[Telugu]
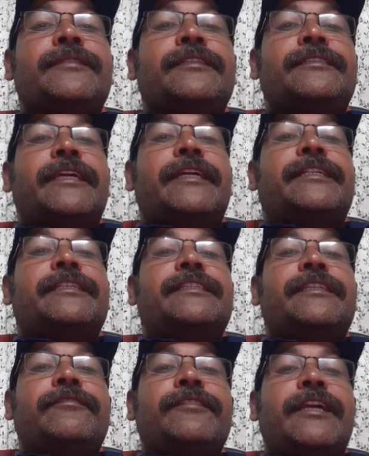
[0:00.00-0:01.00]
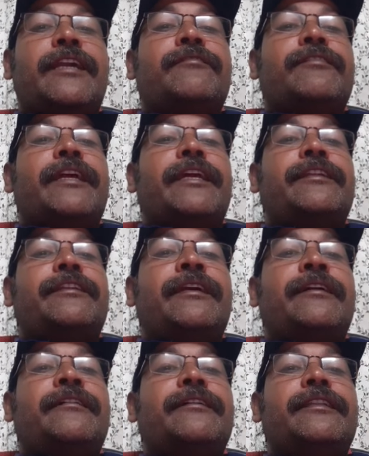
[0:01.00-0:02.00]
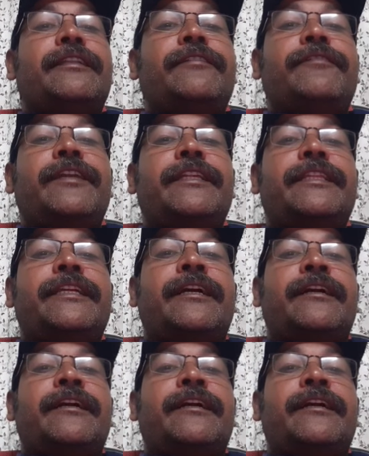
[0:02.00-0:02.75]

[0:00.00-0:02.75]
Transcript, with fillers: సేకరించిన విధానం రాయట నివేదిక